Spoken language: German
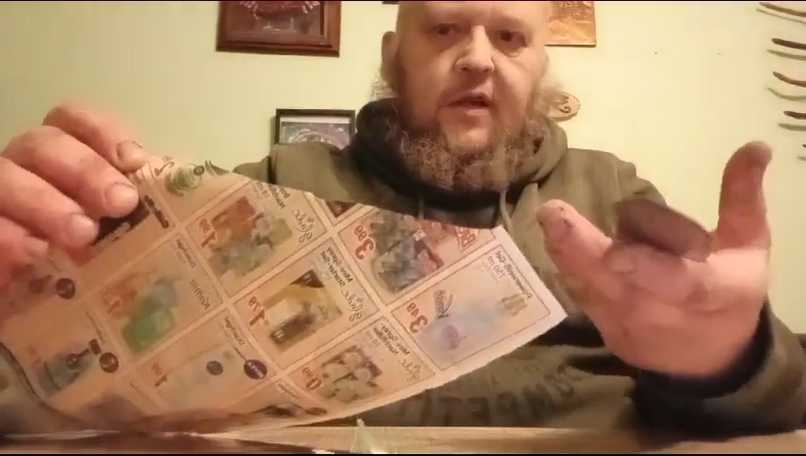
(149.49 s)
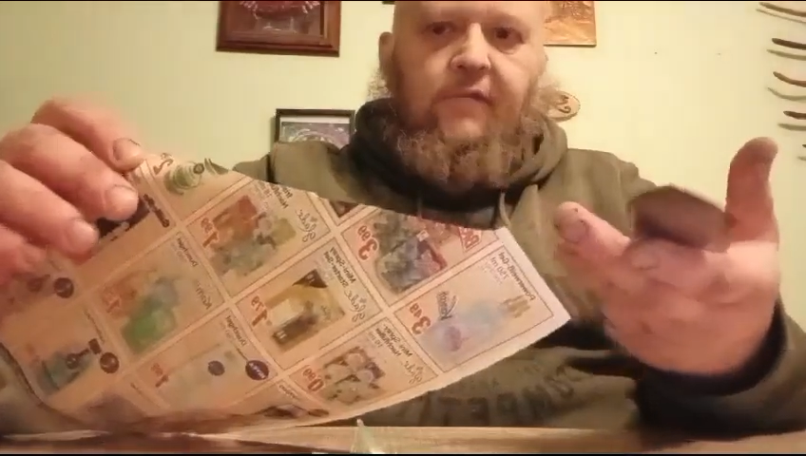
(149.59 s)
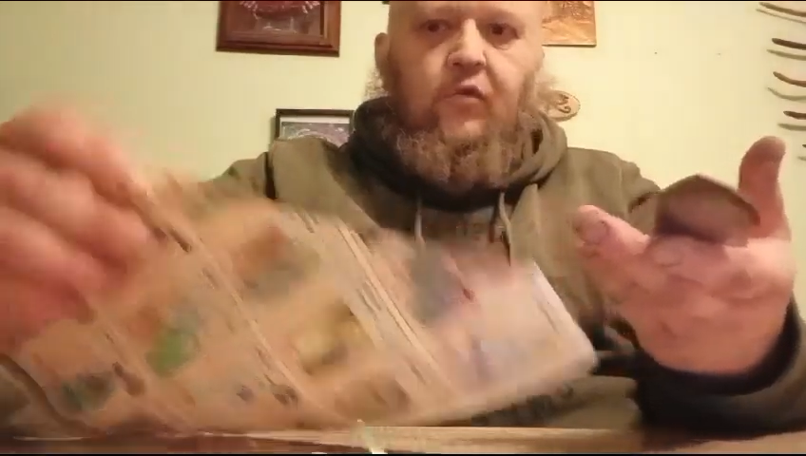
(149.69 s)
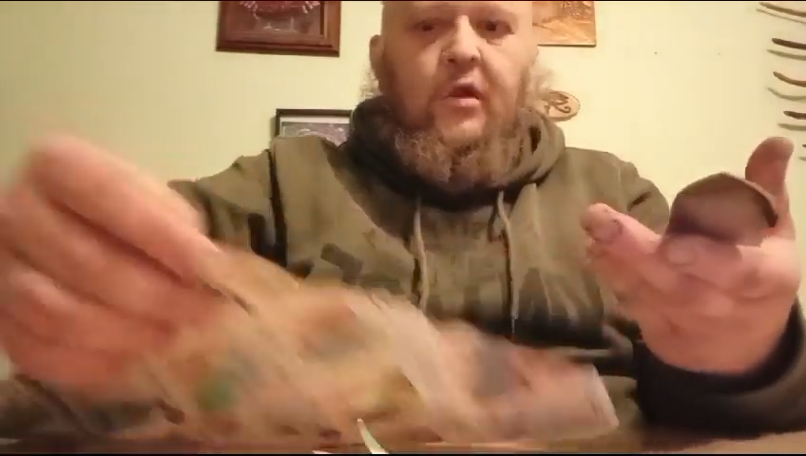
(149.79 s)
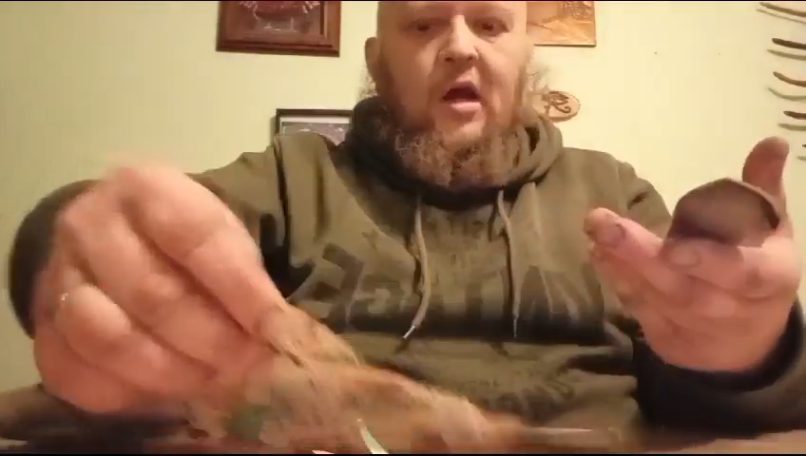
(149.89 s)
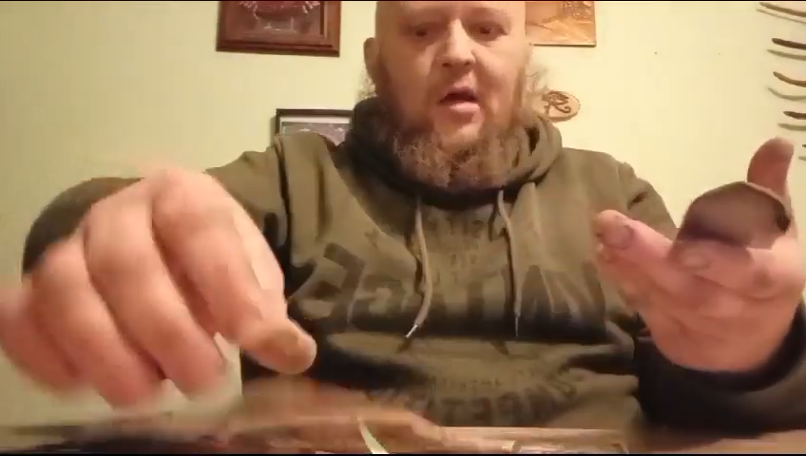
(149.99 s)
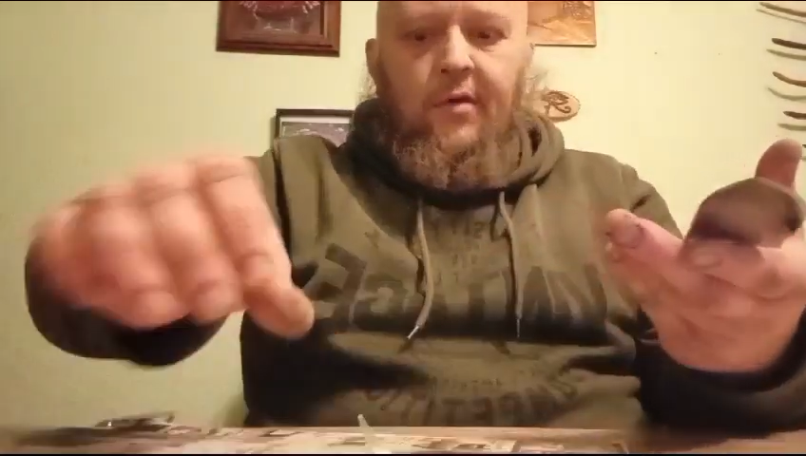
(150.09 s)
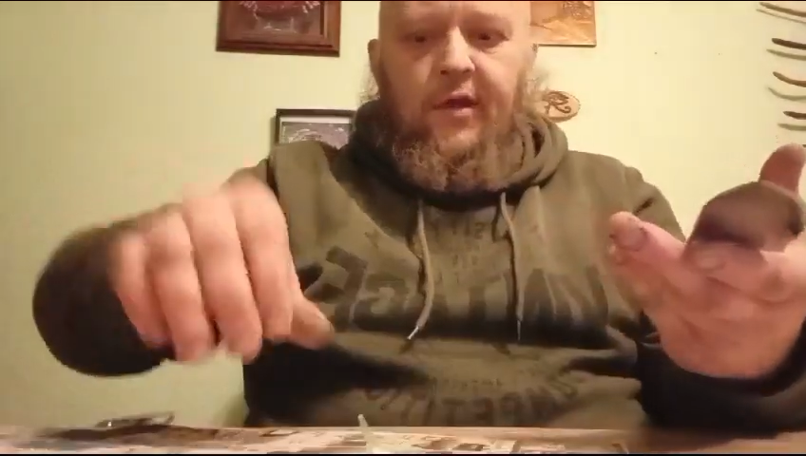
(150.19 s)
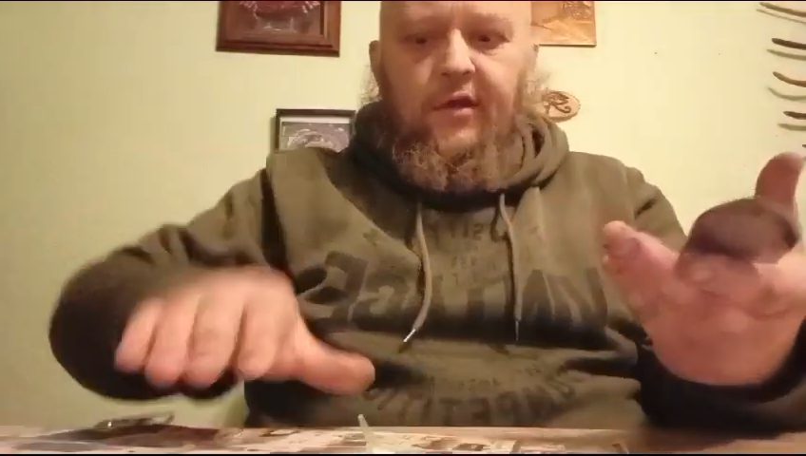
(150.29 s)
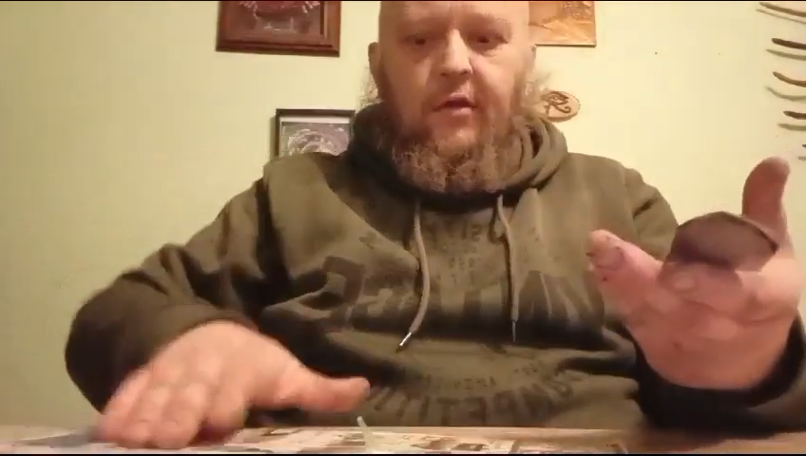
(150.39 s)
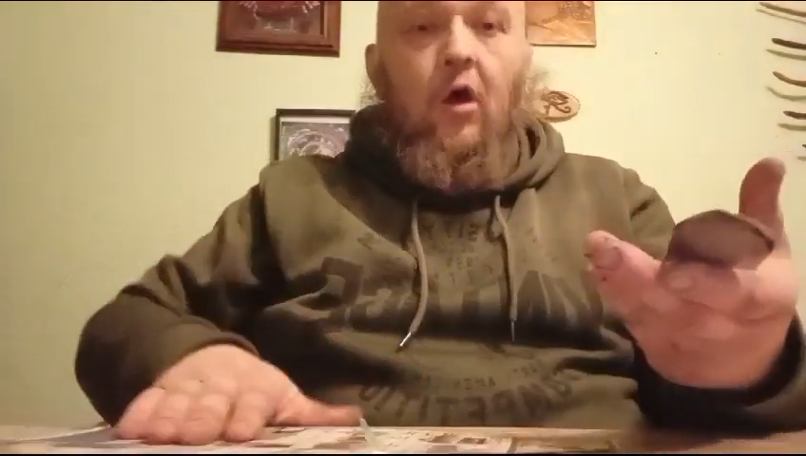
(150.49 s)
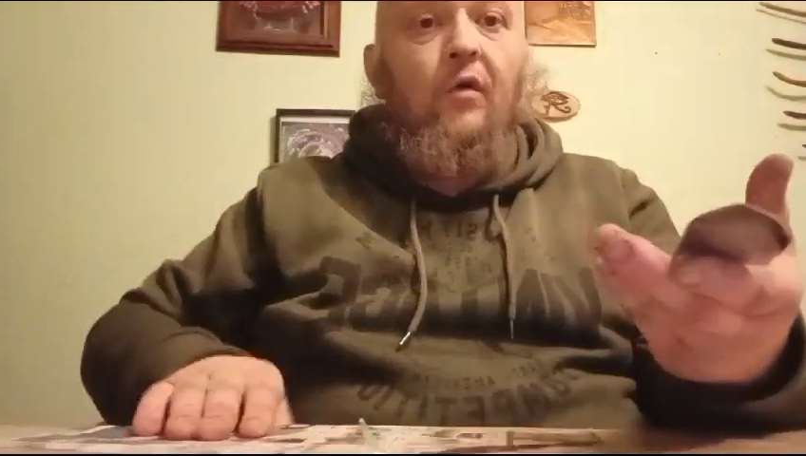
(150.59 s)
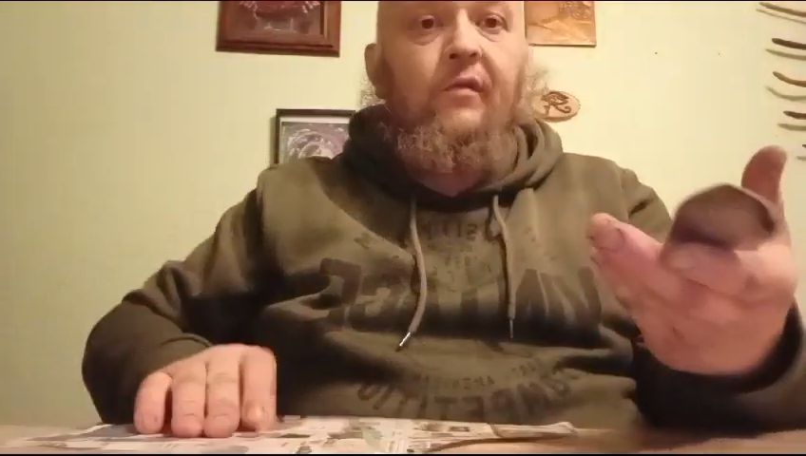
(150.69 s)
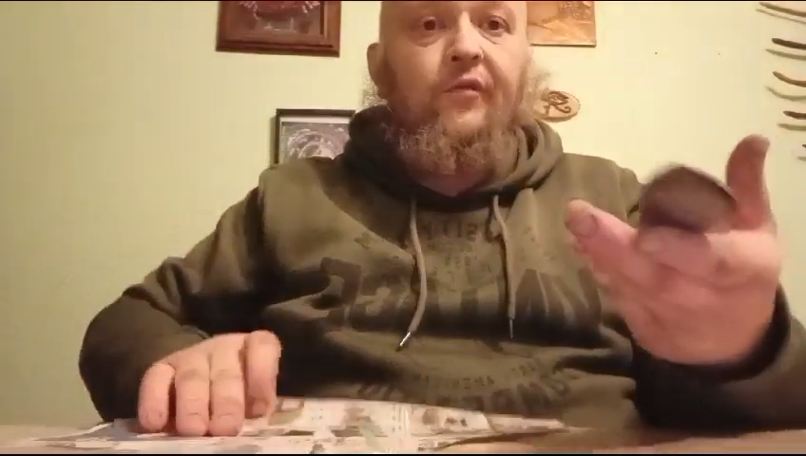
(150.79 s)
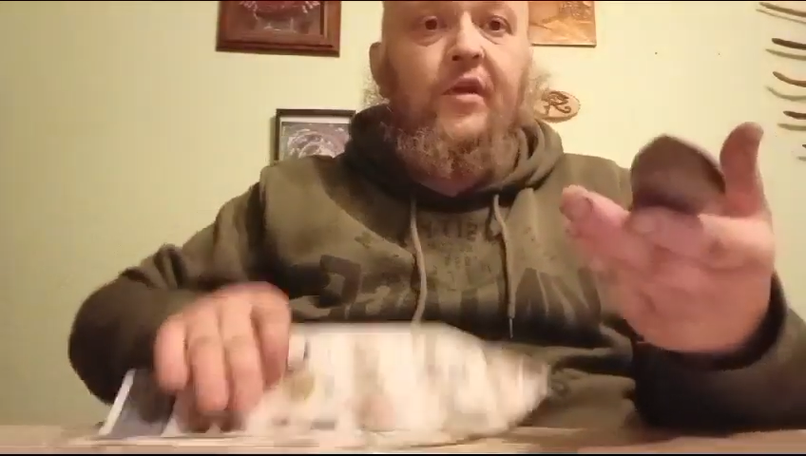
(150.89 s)
ganz gut arbeiten,
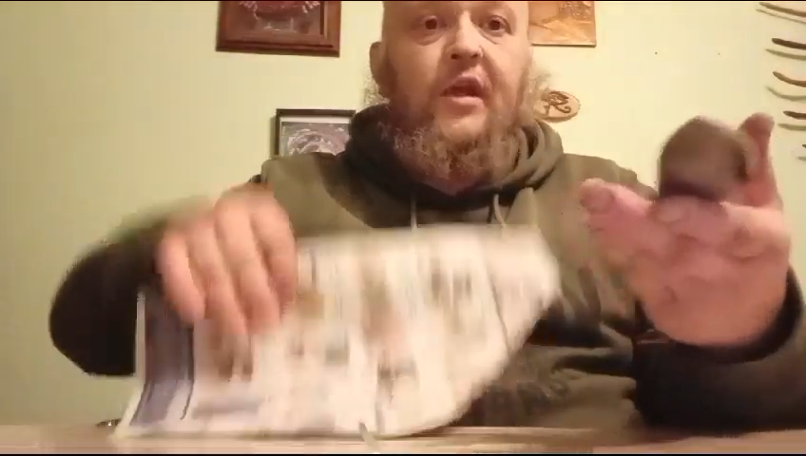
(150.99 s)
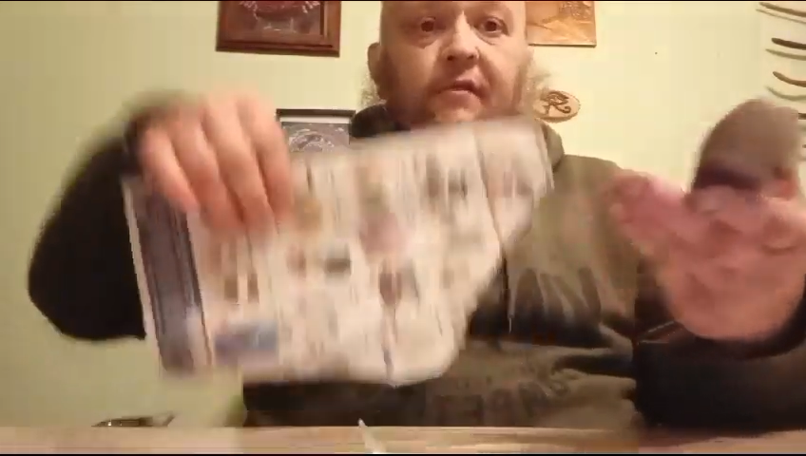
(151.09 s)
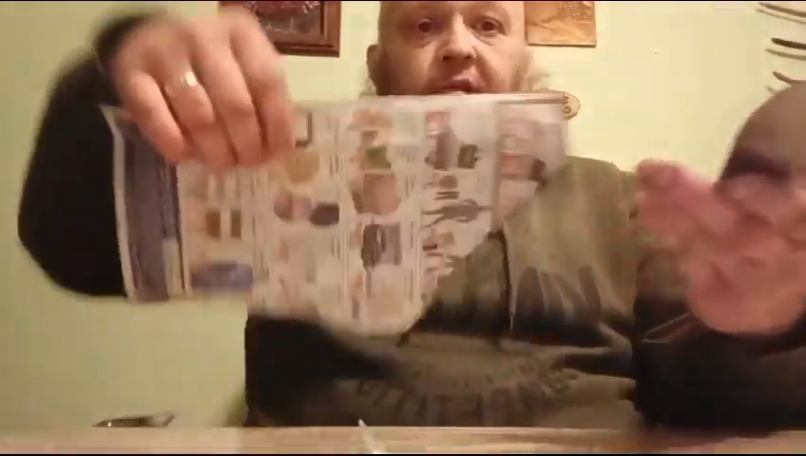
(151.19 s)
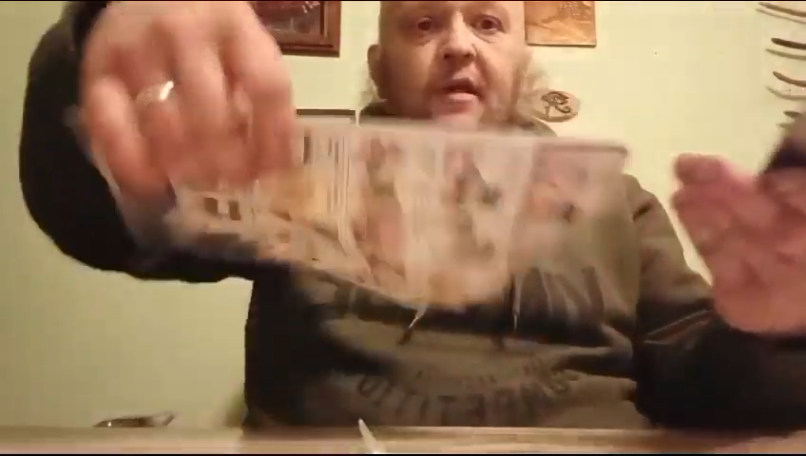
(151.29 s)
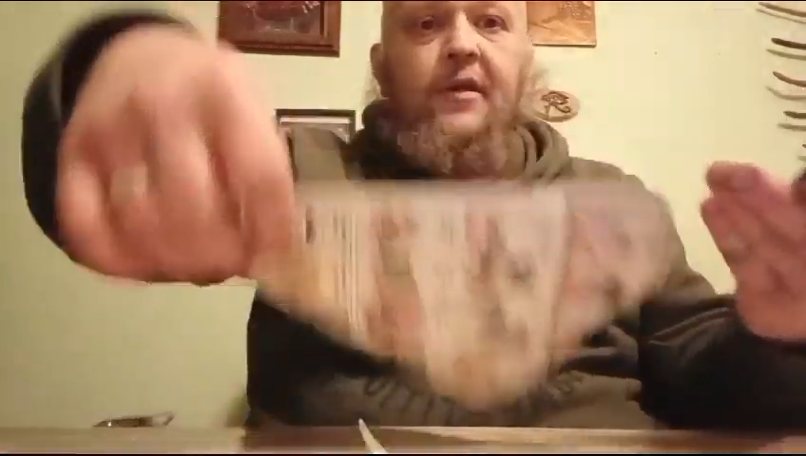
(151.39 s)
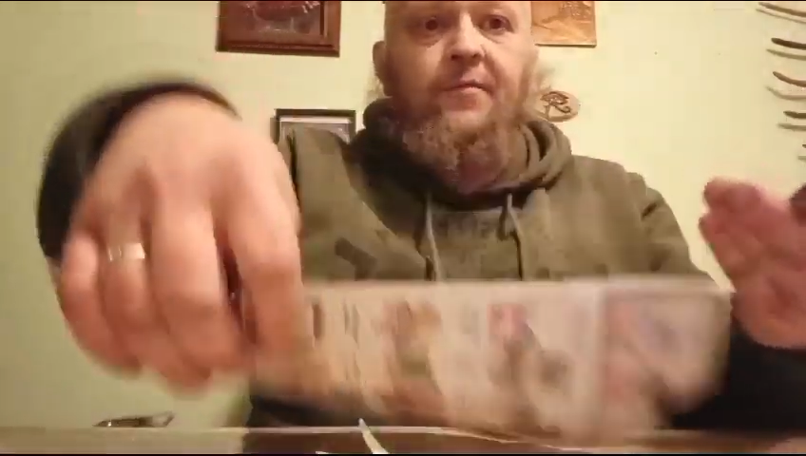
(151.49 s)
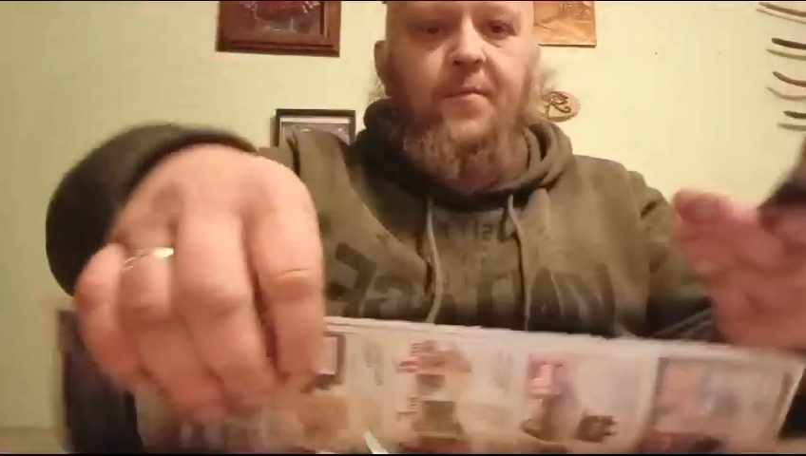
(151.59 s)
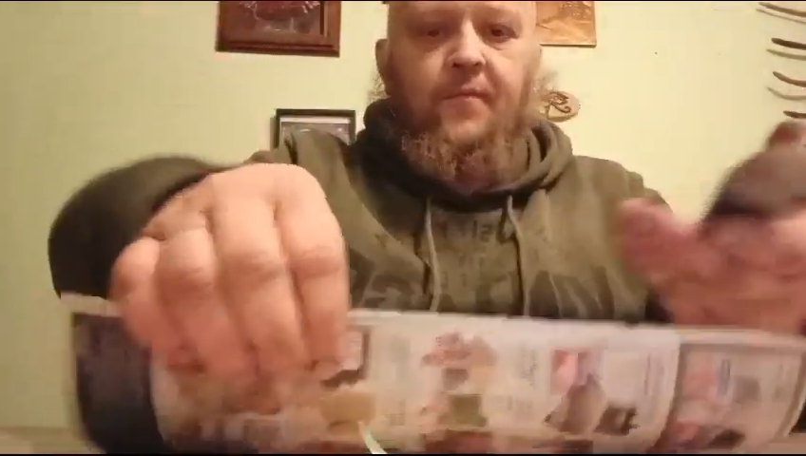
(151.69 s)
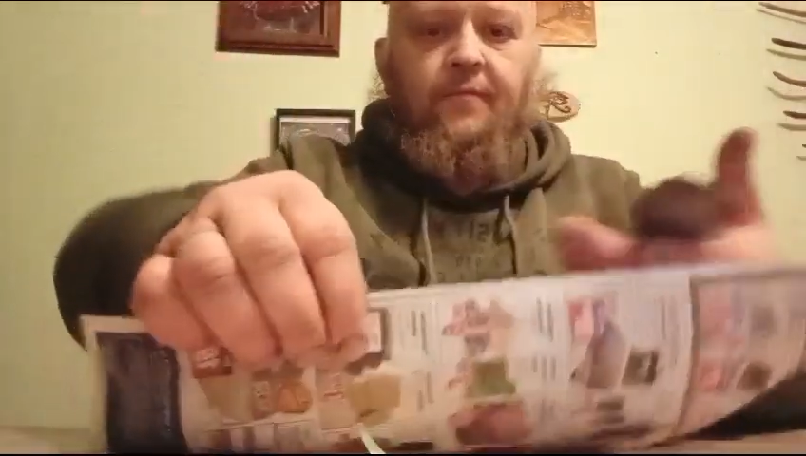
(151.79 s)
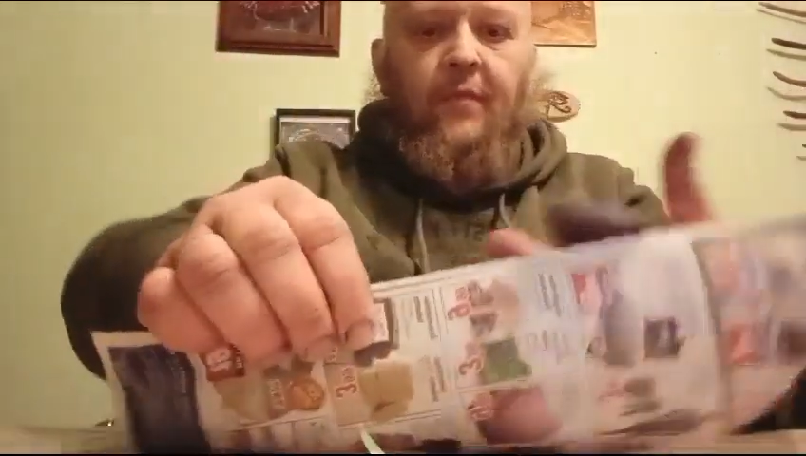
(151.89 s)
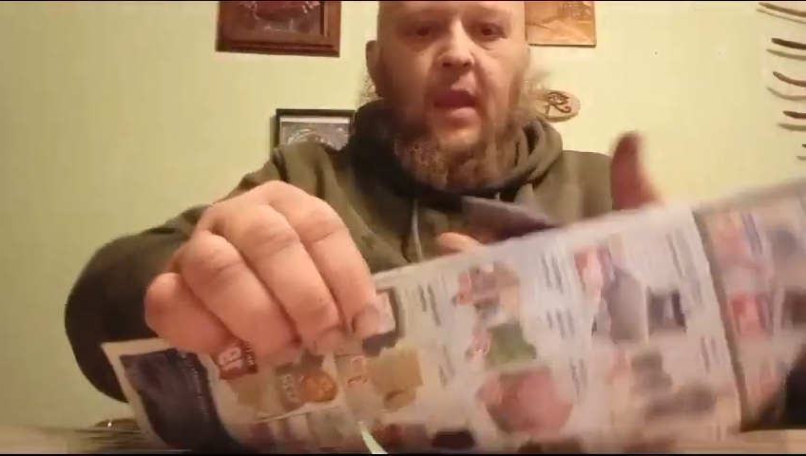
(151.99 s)
auch zufrieden sein.